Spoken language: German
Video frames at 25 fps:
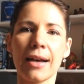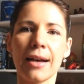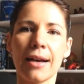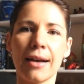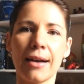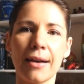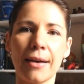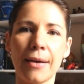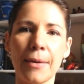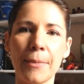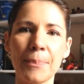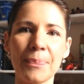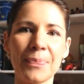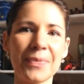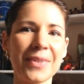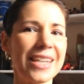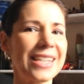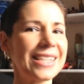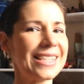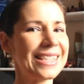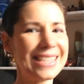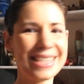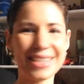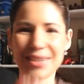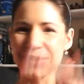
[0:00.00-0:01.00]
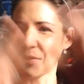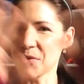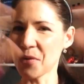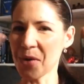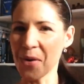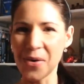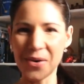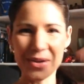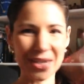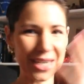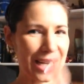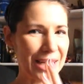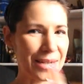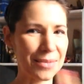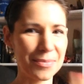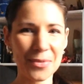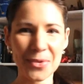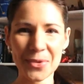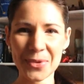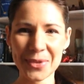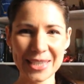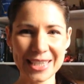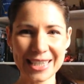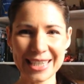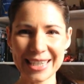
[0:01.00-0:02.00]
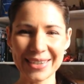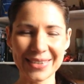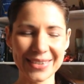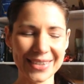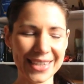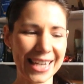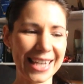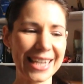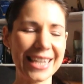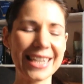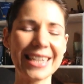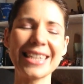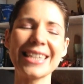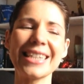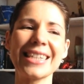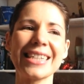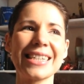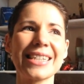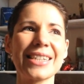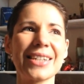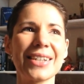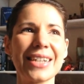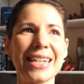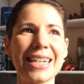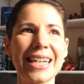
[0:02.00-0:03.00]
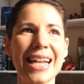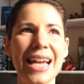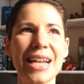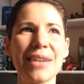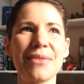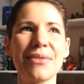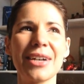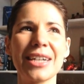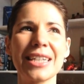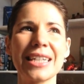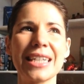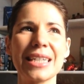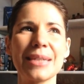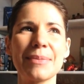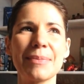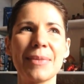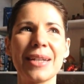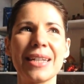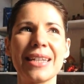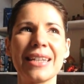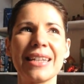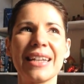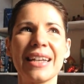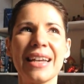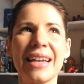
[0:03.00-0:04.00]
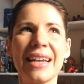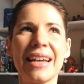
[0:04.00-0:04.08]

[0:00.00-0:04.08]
Ähm, jetzt nicht für irgendeine Mystik oder ähnliches, sondern einfach, dass man